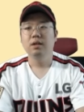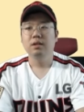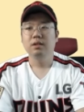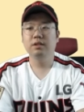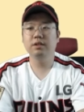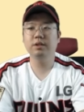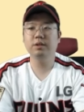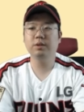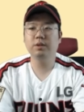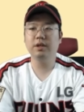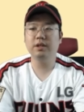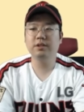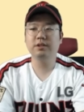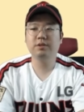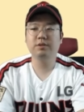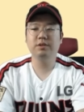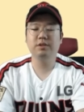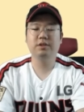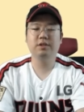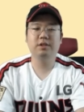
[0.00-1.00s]
그리고 엘지
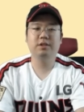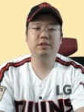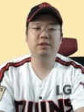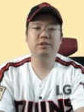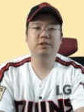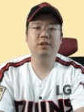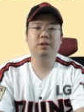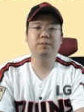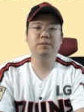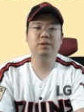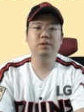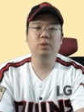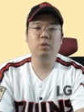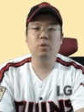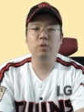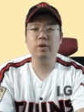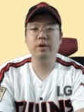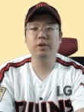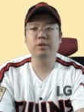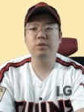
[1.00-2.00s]
트윈스의 득점은
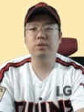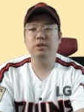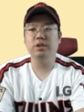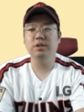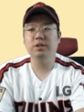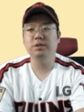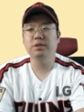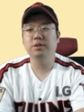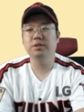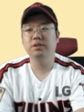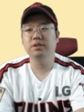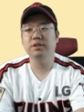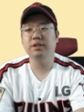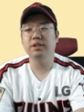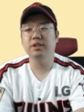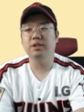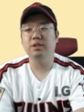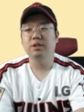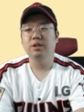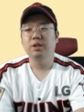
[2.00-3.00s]
오 회도
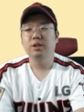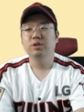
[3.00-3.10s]
이어졌는데요.